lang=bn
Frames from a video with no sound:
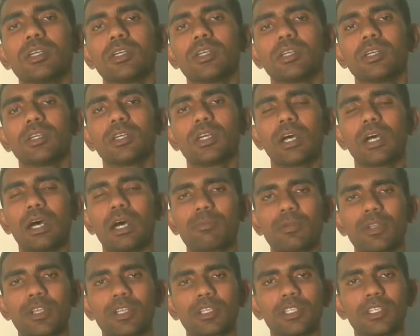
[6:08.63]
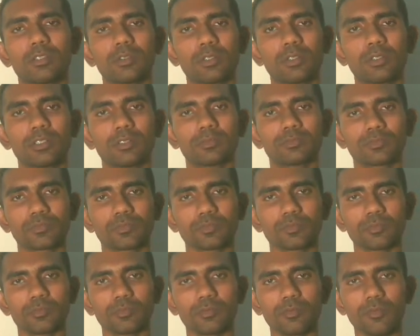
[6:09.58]
আপনার কিন্তু
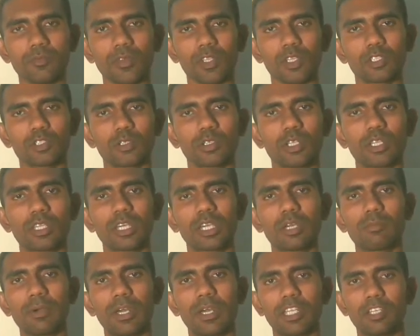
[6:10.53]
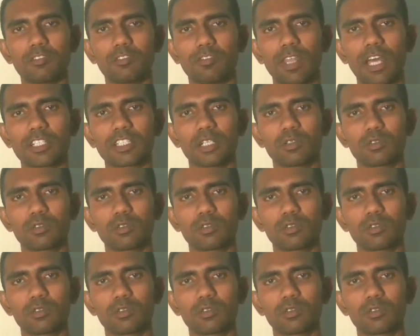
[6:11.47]
শরীর থেকে পানি ফ্লাশ আউট হবে